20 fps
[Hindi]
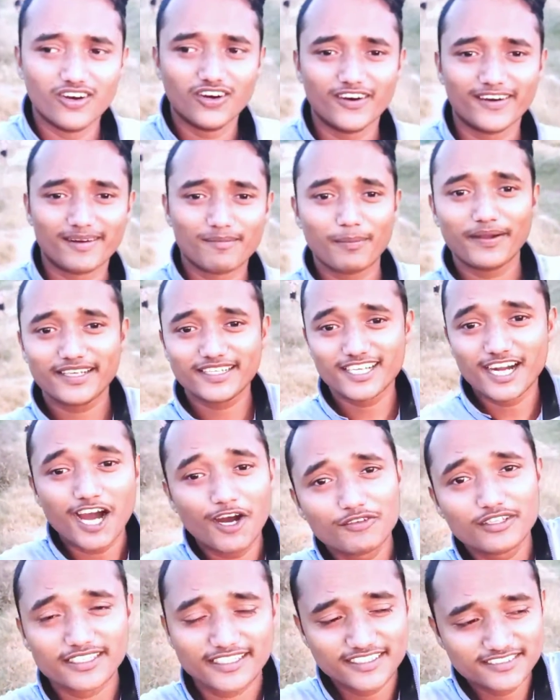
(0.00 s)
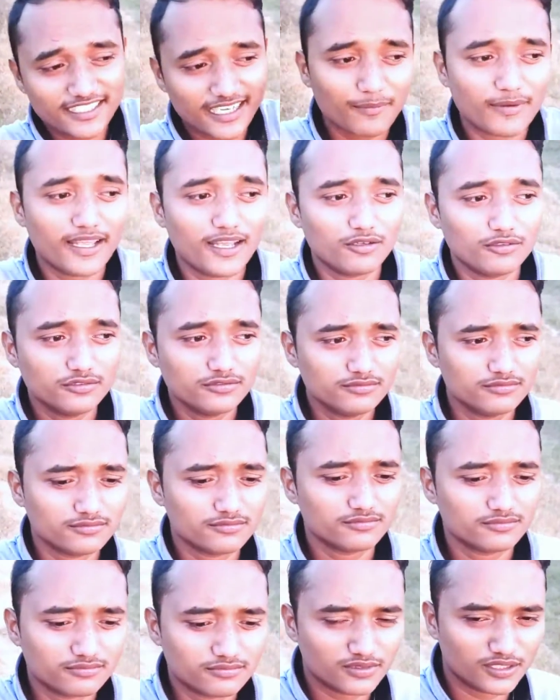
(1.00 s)
और मैं बड़े गाँव दक्षिण साइड में आया हूँ
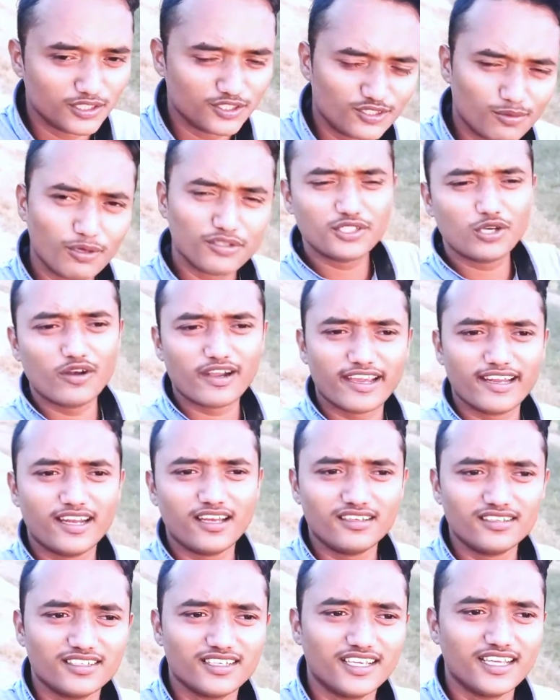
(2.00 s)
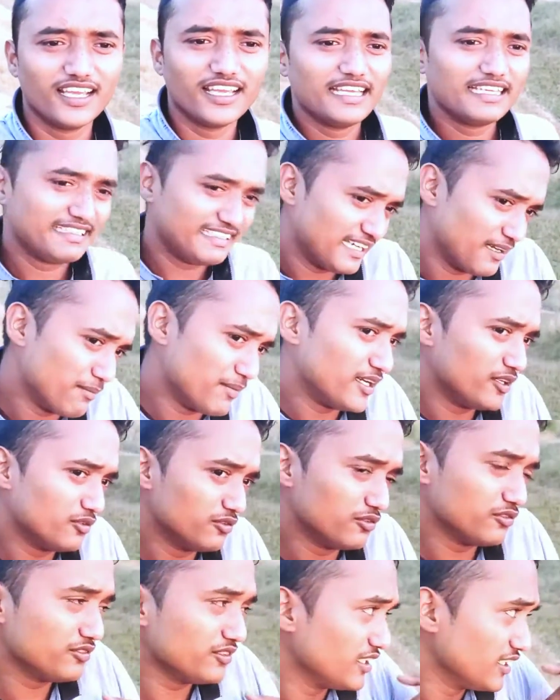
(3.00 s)
ये तो वैसे हो गए ना ये
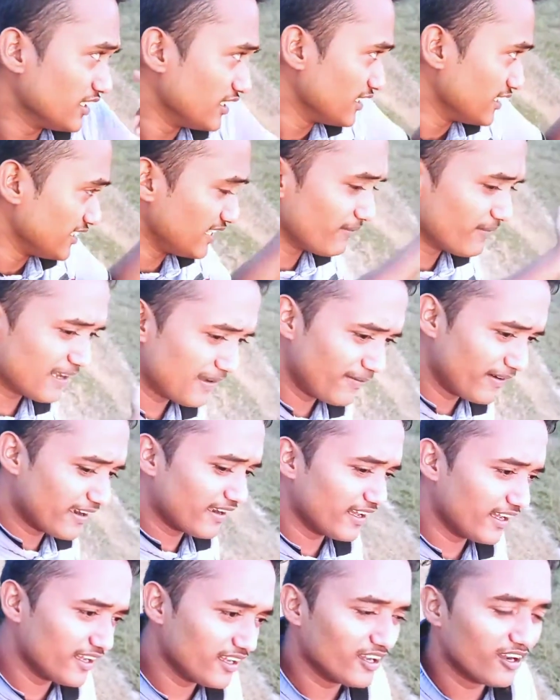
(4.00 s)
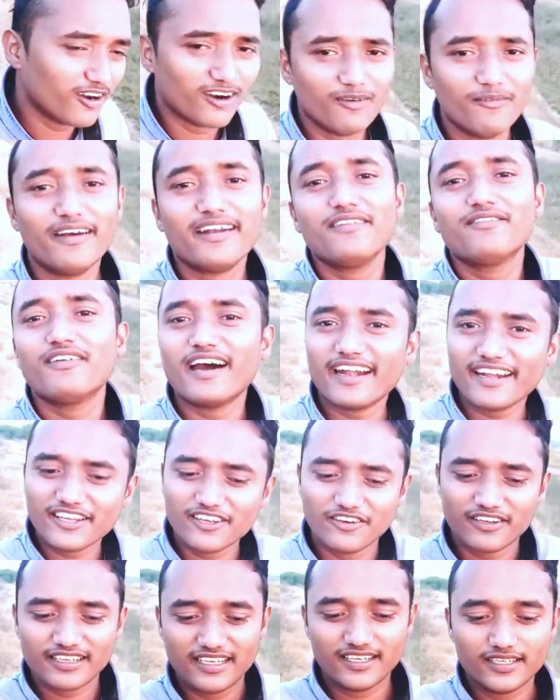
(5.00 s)
मैं हूँ ये मेरे फ्रेंड है और हमारी
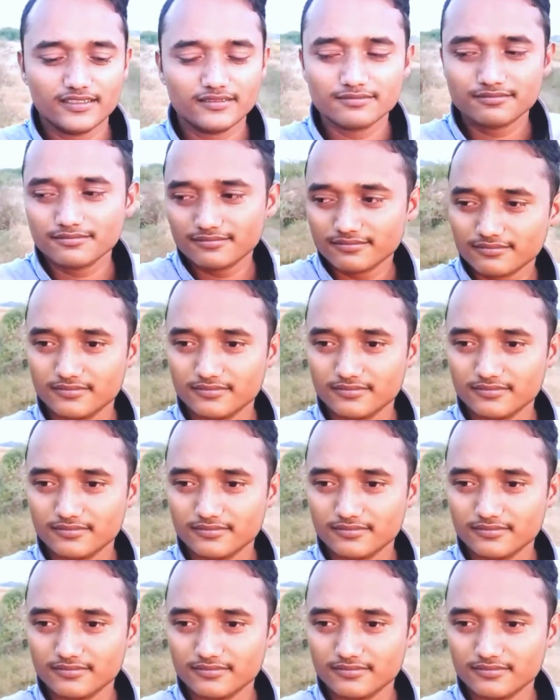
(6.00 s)
पार्टी हो रही है